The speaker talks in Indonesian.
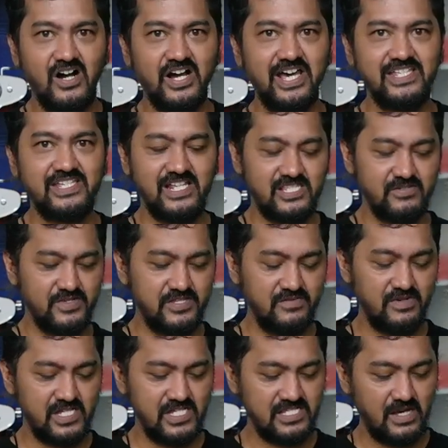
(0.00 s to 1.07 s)
Oke, jadi
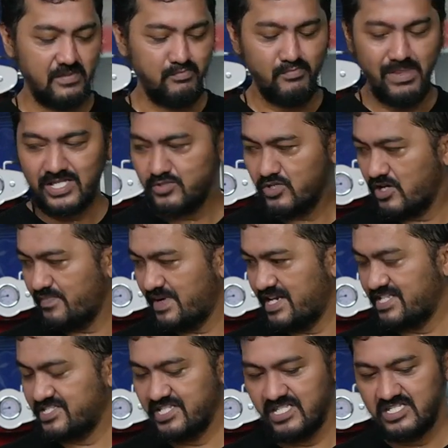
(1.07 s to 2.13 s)
teman-teman kita masuk
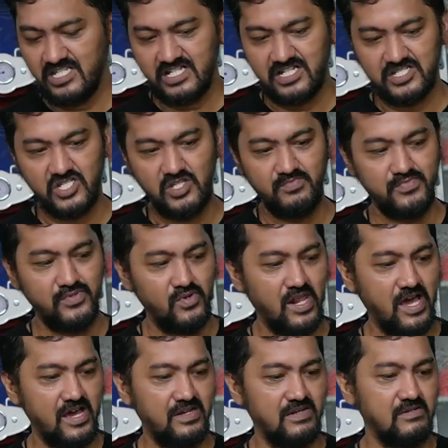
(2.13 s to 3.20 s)
kepada sesi
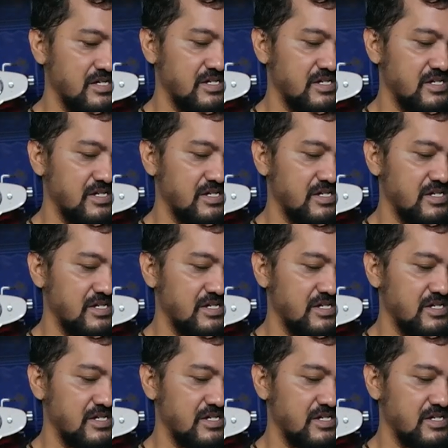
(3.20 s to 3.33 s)
kesimpulan.